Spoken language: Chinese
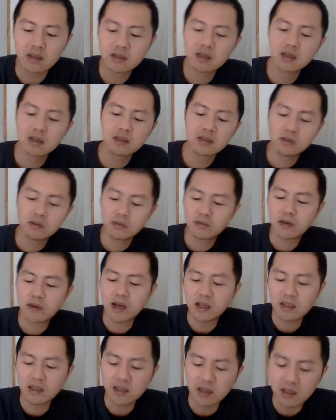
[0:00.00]
上都
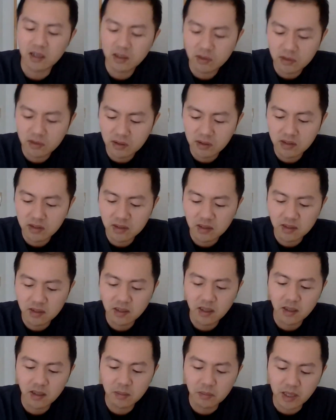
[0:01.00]
发帖，就是现
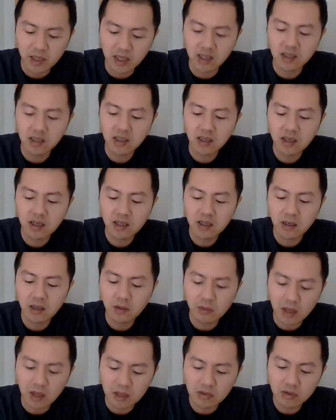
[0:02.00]
在每天啊，
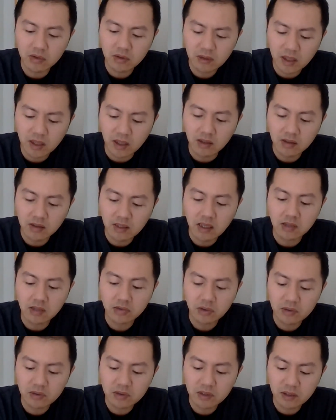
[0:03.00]
广州恒大
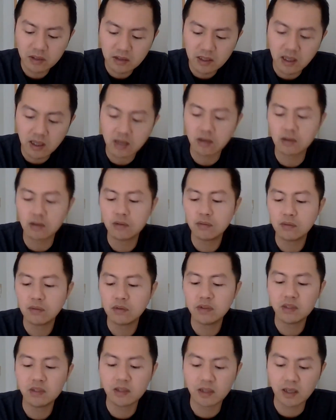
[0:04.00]
中心大楼
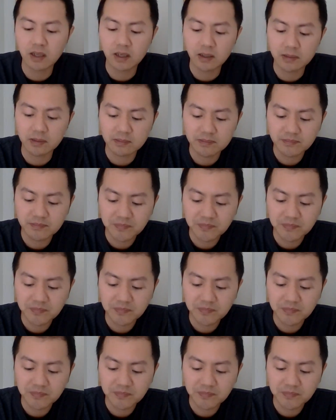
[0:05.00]
附近啊，